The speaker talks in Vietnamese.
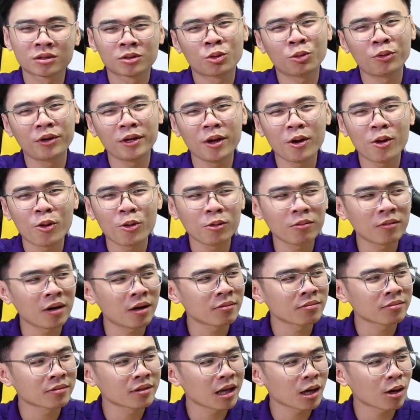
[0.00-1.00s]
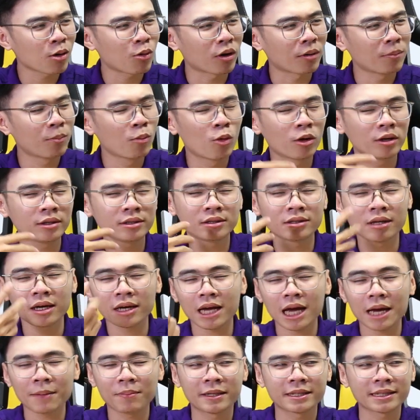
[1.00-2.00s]
studio đúng không thế còn muốn
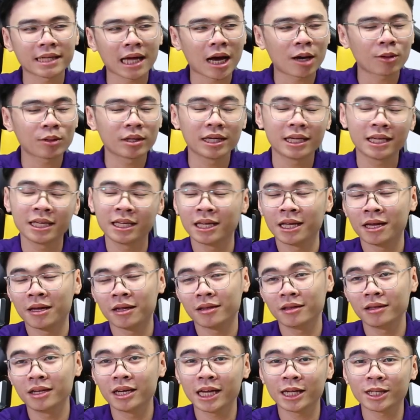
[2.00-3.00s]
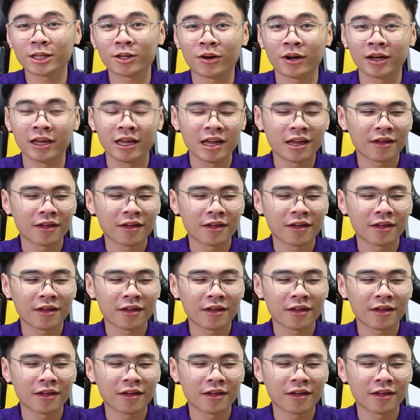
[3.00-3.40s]
chơi game thì sao thì đương nhiên rồi